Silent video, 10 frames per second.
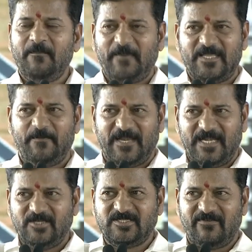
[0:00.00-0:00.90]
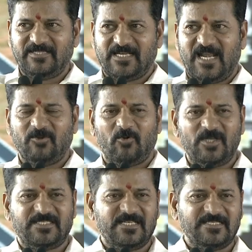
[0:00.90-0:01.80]
పది పన్నెండు సంవత్సరాలు
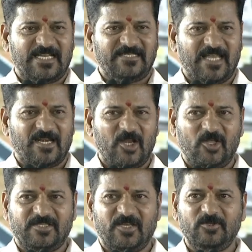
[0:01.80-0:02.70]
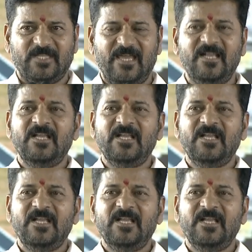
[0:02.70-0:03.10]
కోచింగ్ సెంటర్లలో తిరిగితే